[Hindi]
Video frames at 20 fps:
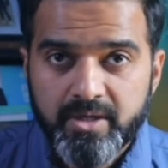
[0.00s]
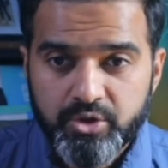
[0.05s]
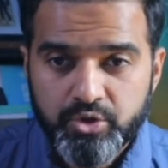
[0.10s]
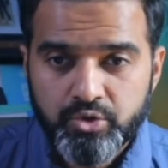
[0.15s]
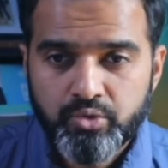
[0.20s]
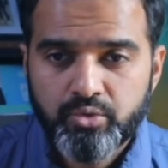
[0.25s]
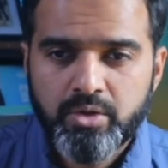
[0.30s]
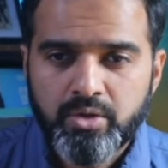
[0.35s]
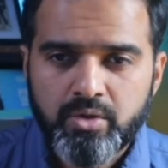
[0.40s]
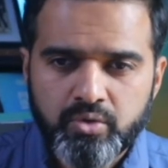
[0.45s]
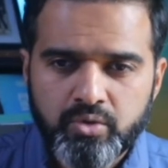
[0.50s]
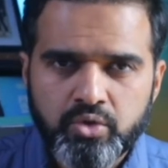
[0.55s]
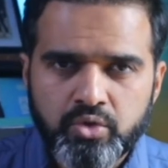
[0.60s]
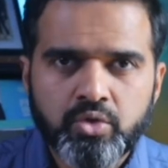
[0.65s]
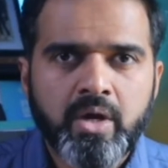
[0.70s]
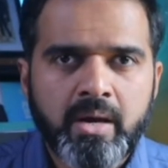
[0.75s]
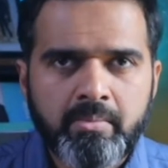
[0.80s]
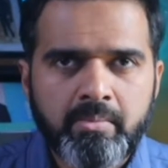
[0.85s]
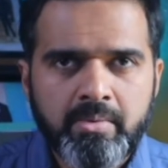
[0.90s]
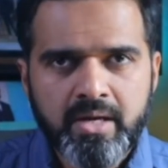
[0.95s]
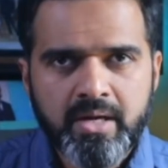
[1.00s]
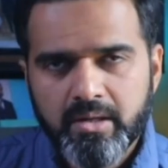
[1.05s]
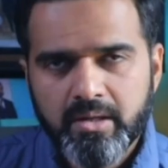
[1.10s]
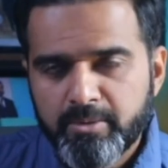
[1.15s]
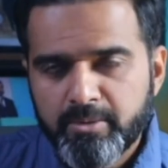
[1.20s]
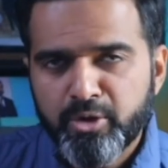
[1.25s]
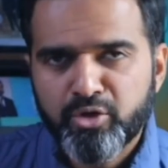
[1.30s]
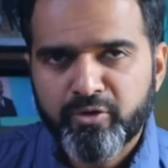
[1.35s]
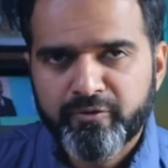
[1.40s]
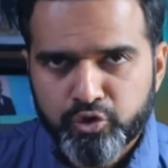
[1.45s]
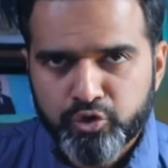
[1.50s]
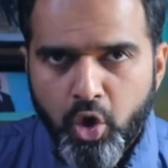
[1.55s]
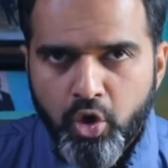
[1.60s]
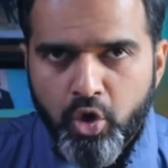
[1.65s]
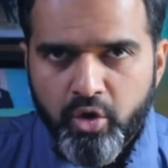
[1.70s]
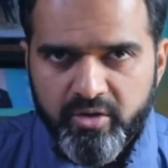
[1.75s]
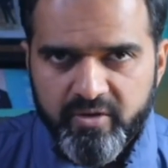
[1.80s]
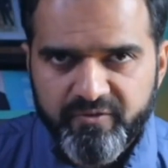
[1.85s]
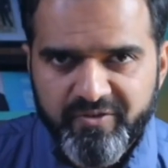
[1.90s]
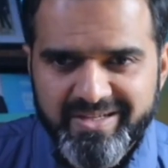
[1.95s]
सुना हो सो अब लिटिल बिट ऑफ
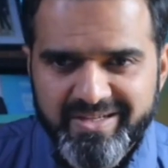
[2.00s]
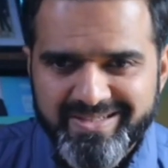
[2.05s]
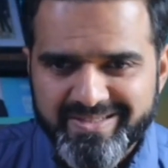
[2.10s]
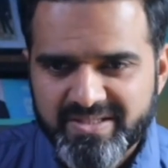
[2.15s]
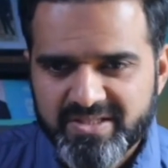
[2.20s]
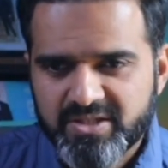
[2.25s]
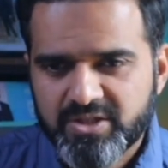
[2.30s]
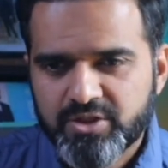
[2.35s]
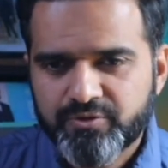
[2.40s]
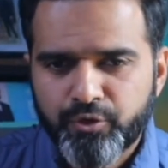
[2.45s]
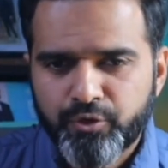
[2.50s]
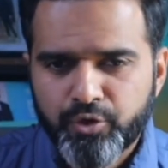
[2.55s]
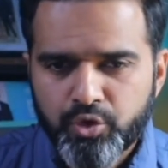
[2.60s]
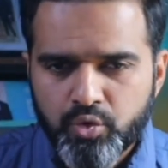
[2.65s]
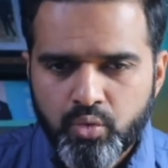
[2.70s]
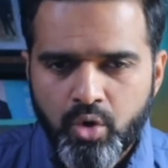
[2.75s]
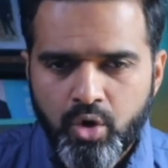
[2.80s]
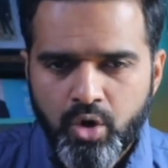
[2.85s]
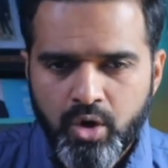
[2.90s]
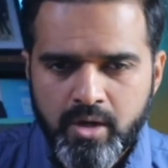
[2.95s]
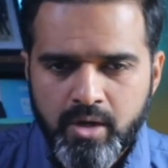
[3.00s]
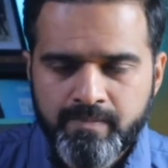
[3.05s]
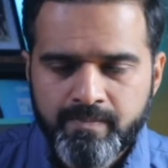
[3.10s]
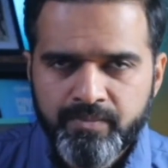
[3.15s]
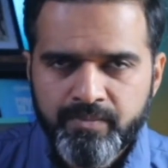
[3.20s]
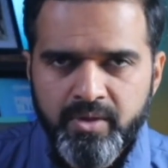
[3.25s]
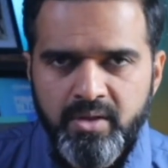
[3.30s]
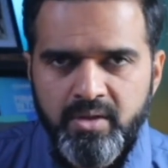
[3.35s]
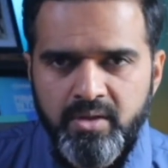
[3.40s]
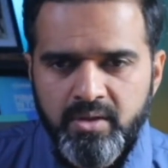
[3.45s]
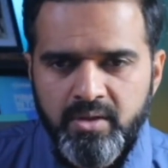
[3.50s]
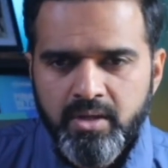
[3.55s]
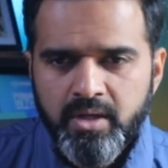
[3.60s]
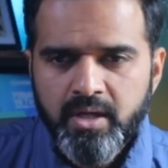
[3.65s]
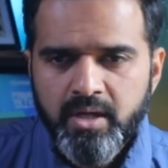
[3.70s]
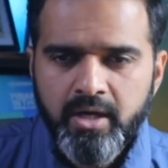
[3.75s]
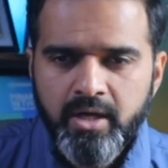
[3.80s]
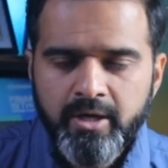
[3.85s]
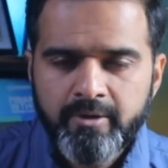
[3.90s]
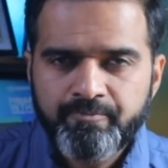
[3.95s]
जोग्राफी लेसन फॉर यू ऑल
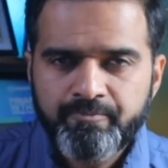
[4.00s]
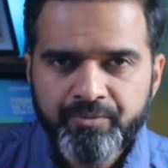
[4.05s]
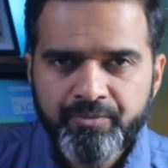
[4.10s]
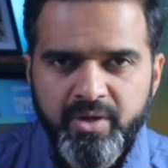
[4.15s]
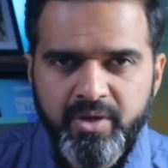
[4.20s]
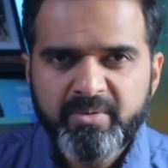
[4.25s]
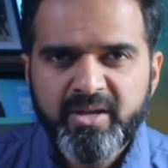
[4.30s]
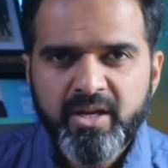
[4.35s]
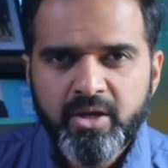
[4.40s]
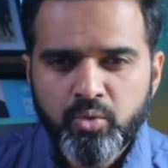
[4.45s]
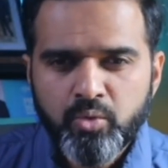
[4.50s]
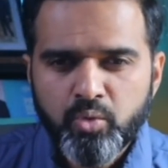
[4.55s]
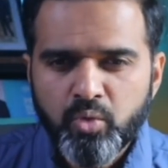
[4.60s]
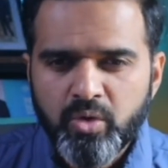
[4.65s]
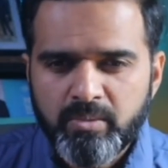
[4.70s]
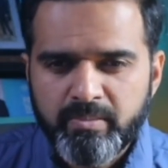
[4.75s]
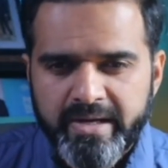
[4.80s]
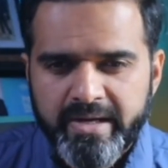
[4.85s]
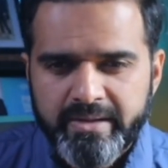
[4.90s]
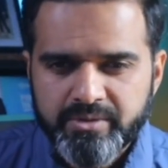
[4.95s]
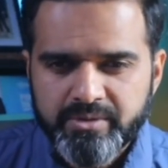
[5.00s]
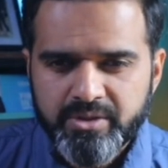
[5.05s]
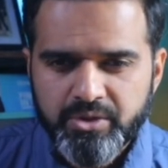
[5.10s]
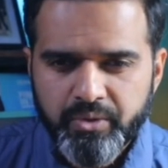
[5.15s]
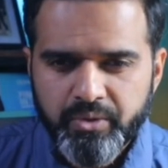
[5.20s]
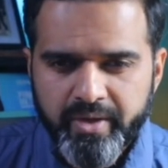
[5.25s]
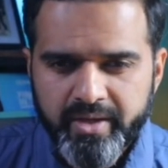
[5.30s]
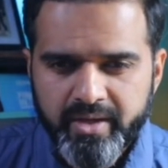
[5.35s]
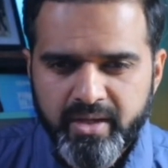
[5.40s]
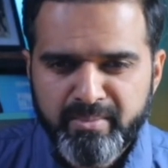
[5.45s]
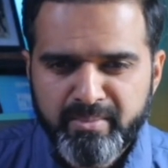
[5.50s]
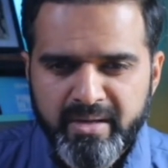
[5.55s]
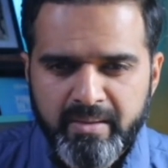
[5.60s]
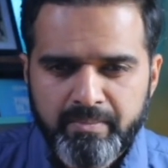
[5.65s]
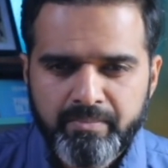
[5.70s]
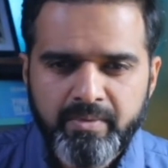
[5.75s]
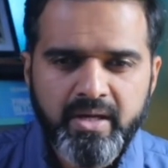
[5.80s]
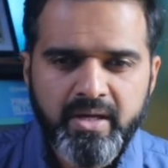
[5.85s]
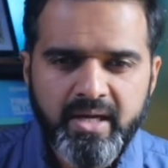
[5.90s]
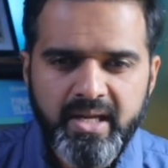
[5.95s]
ये मैंने गूगल मैप से जो है ये
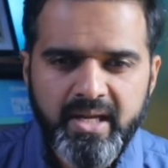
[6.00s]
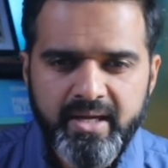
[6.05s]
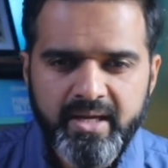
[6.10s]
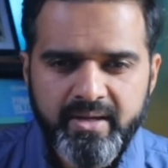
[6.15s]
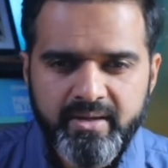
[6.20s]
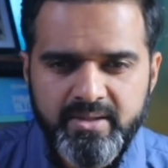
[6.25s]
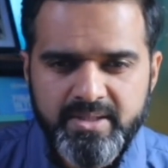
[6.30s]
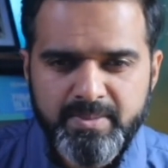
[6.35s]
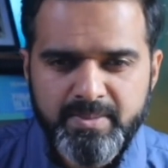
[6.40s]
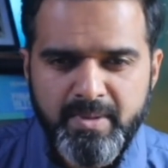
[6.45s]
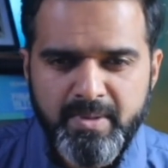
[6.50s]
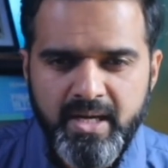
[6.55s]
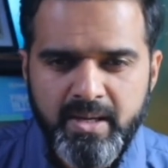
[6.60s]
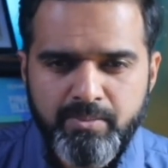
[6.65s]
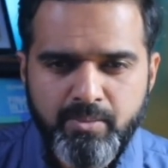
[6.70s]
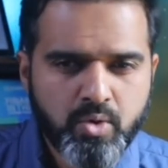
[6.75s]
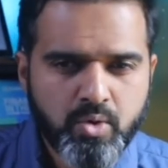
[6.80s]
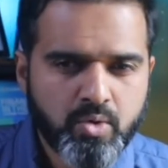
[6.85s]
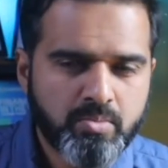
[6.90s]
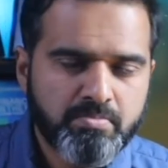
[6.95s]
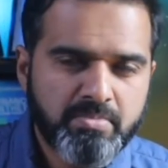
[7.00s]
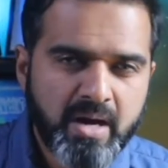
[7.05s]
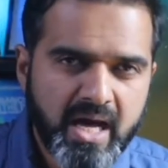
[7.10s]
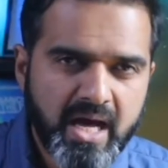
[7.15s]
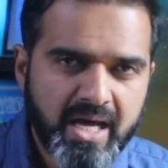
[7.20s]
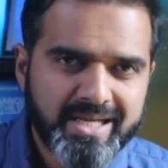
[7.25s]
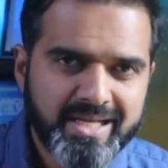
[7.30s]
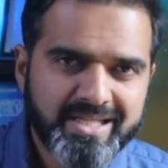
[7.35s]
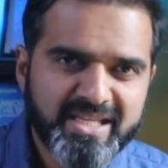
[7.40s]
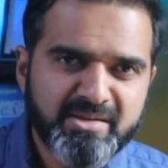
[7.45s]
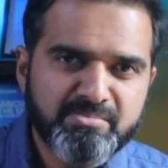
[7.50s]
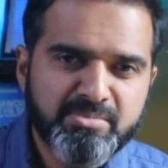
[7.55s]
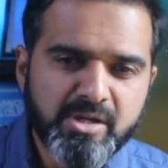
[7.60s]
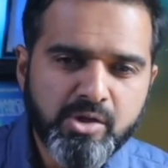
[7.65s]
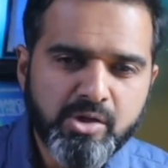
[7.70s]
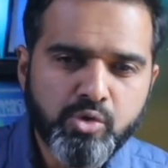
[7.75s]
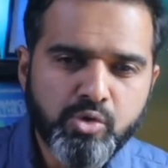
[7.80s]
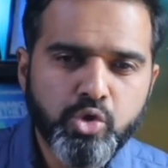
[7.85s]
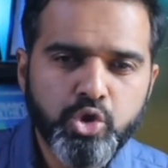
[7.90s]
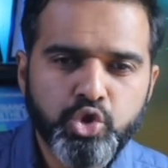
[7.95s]
मैप निकाला है इसमें आपको भारत की
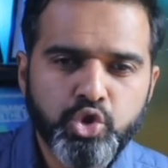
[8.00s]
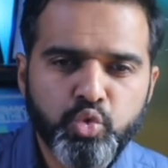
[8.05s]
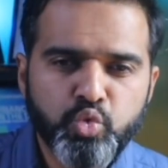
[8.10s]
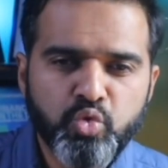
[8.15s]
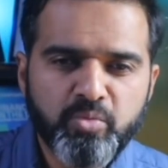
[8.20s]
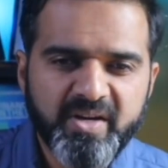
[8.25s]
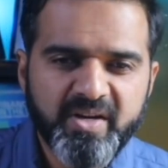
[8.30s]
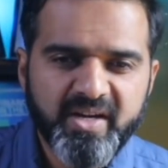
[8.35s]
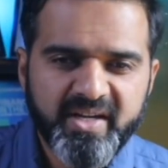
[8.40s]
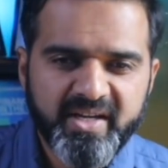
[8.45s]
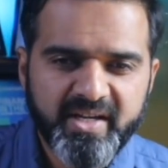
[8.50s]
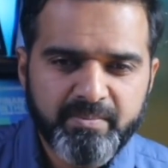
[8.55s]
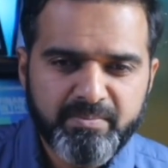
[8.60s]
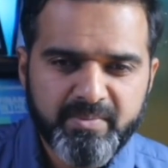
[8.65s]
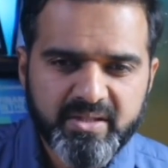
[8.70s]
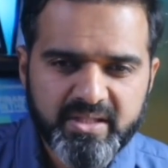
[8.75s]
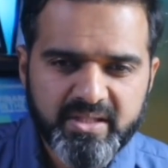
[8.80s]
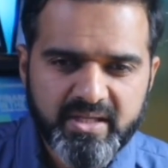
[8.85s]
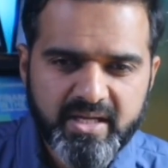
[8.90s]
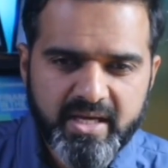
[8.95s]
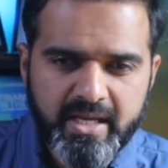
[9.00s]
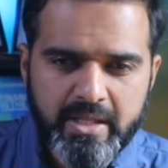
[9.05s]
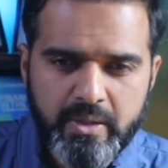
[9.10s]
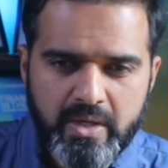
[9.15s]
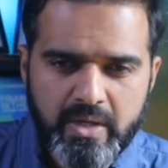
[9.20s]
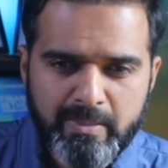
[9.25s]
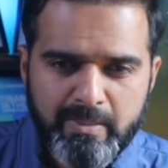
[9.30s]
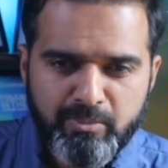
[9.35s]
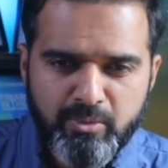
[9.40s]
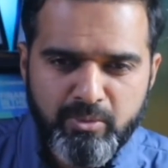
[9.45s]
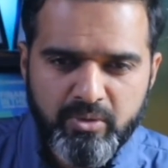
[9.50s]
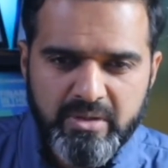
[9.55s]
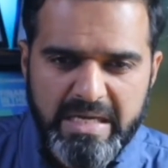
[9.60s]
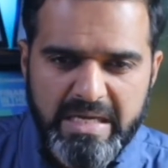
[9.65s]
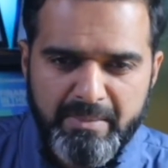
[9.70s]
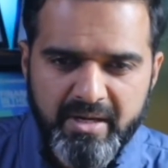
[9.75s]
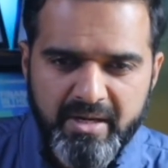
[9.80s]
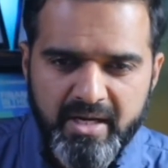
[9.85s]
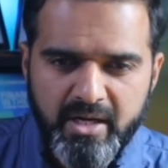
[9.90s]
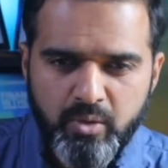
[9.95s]
बिल्कुल जुनूबी टिप नज़र आ रही हो आपको
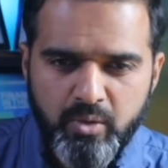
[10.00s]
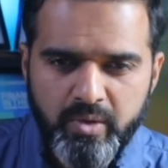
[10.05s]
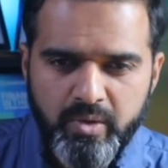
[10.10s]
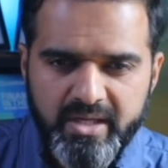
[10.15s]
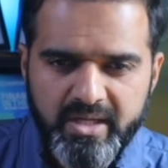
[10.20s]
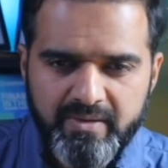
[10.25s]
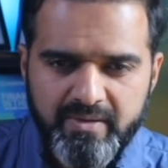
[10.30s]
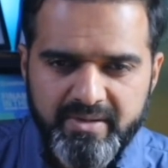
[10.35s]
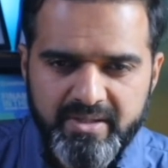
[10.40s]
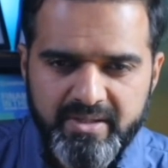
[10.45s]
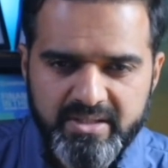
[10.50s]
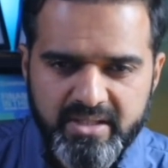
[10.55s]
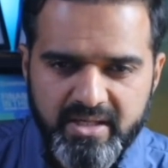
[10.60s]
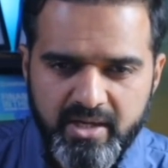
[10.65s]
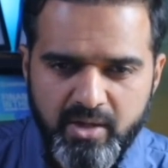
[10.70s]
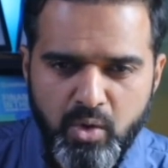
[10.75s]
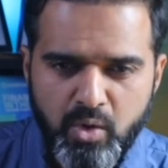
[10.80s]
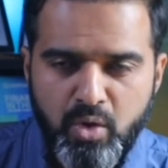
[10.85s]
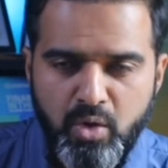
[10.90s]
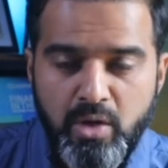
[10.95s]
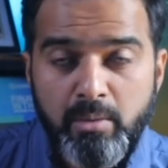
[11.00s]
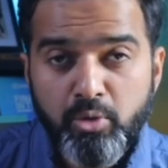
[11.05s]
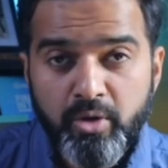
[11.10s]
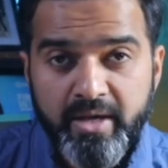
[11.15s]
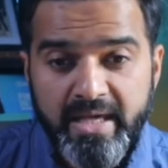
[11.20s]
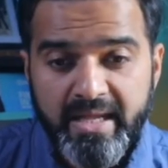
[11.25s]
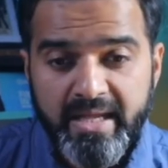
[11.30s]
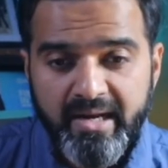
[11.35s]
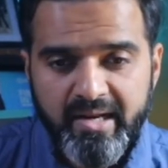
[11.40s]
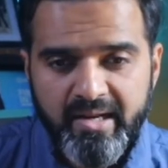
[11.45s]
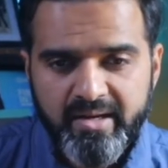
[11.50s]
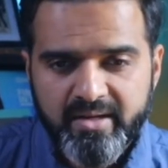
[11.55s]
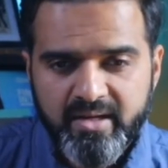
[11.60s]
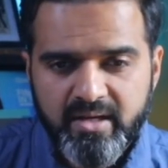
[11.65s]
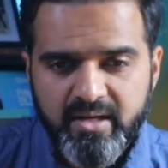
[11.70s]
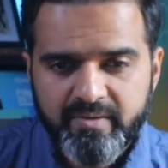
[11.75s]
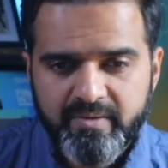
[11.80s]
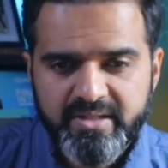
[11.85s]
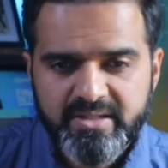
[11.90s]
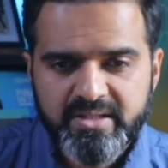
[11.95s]
तमिलनाडु लिखा हुआ नज़र आ रहा होगा आपको केरला
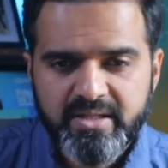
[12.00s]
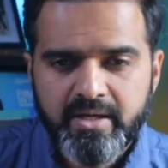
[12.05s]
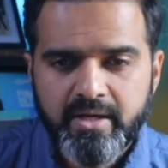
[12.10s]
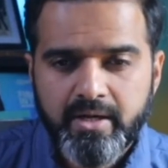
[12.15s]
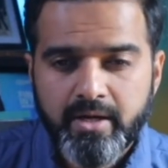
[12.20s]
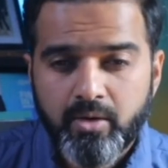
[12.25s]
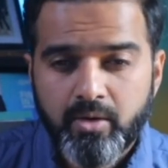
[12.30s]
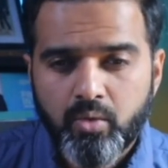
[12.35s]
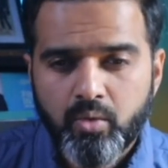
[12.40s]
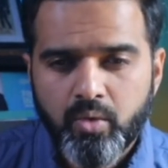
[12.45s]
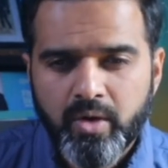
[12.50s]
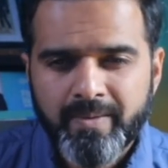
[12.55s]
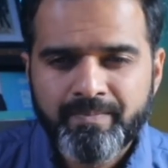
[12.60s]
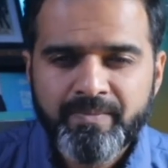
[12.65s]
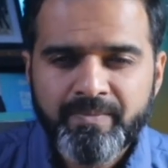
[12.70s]
लिखा हुआ नज़र आ रहा होगा